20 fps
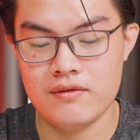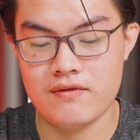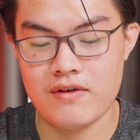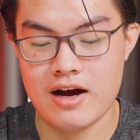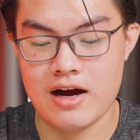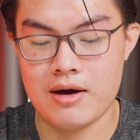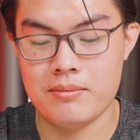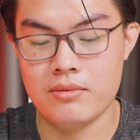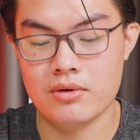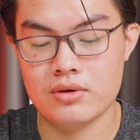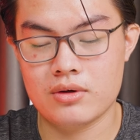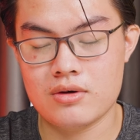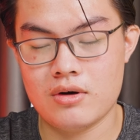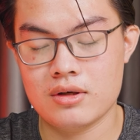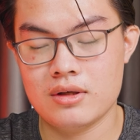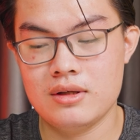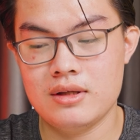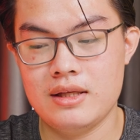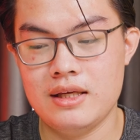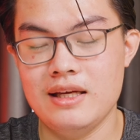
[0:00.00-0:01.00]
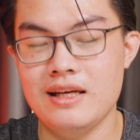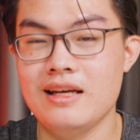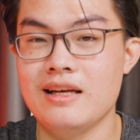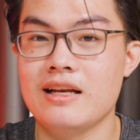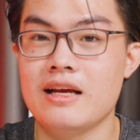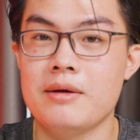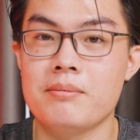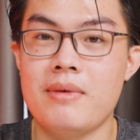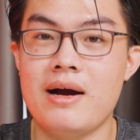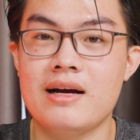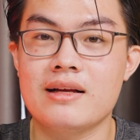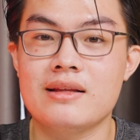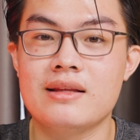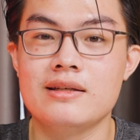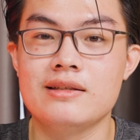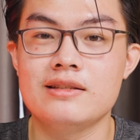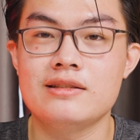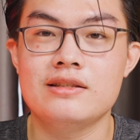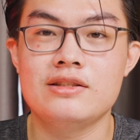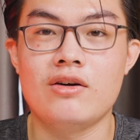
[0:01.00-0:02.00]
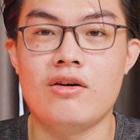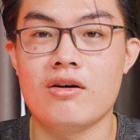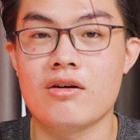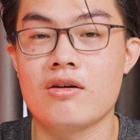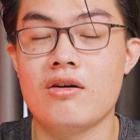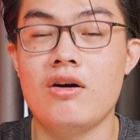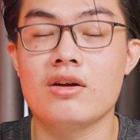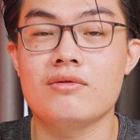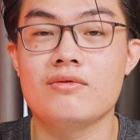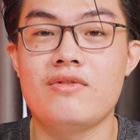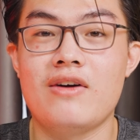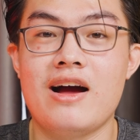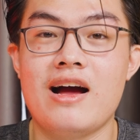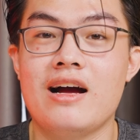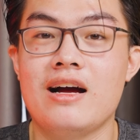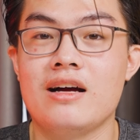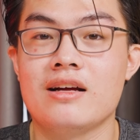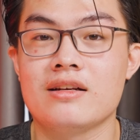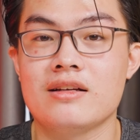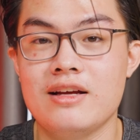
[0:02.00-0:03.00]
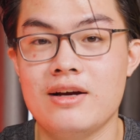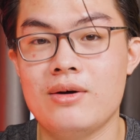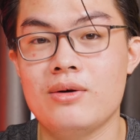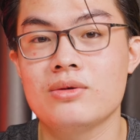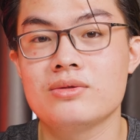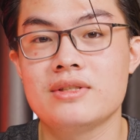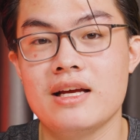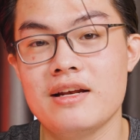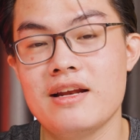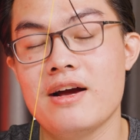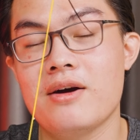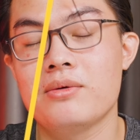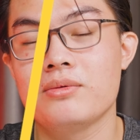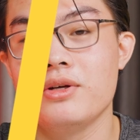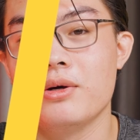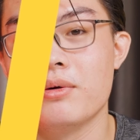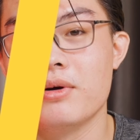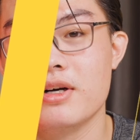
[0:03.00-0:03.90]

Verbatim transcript: và một con thì lại mang tính nhỏ gọn và đeo dễ đeo nhiều